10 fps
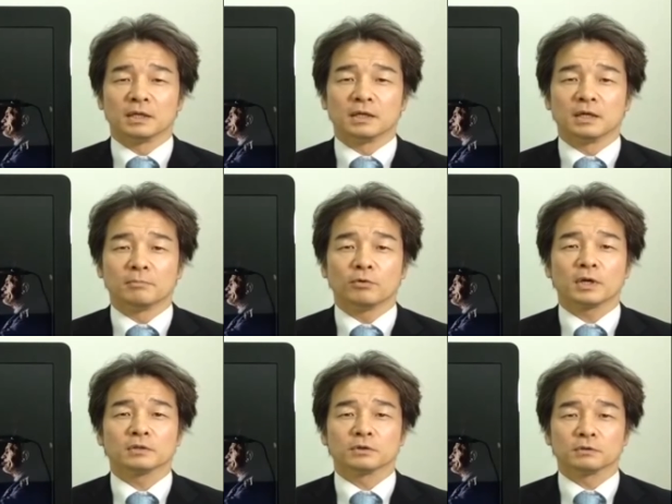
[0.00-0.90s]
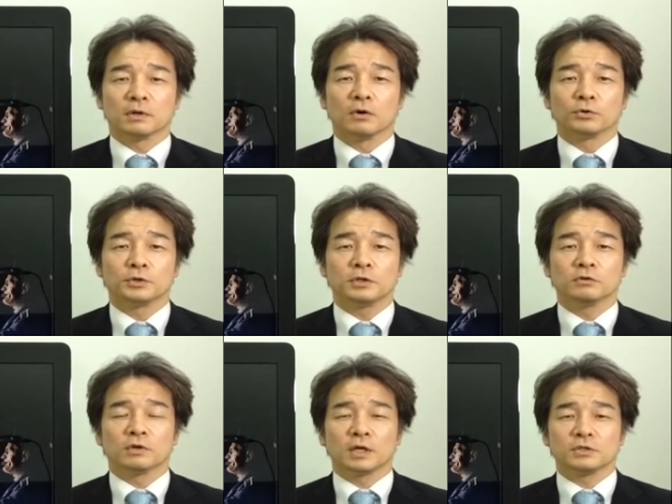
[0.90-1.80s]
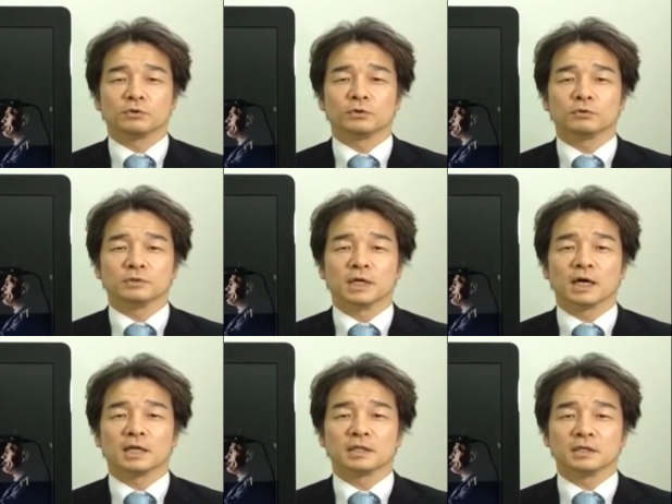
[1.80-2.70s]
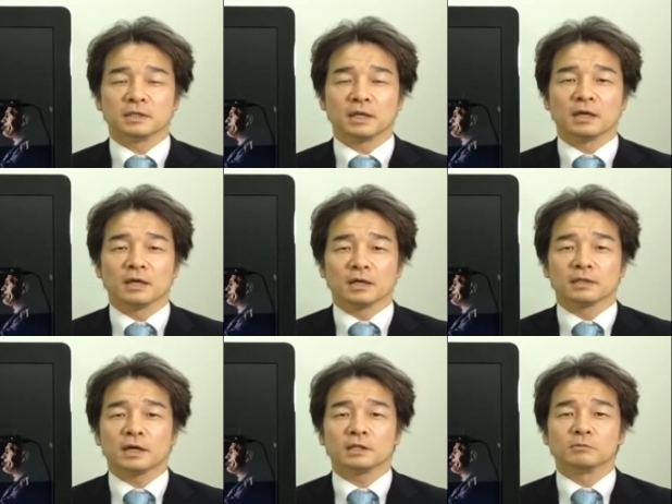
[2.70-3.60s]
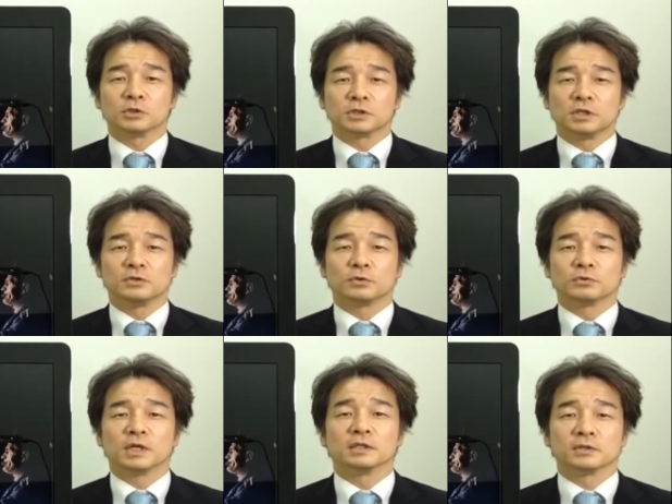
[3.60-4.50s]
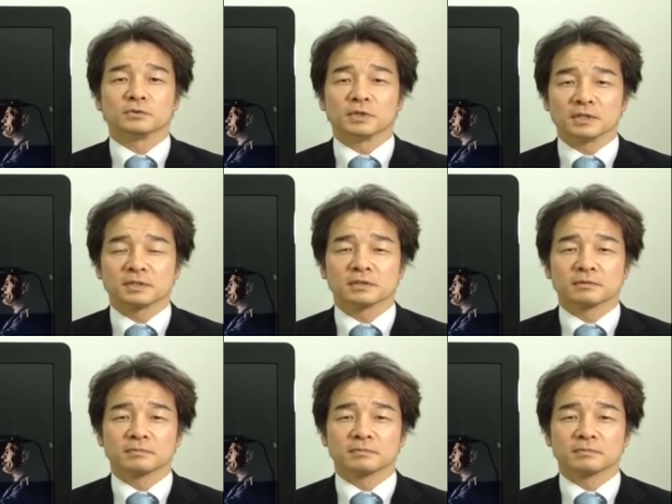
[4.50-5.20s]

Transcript: えー、ポーランドではお昼のラジオでよく流れていて誰でも知っている曲なんだそうです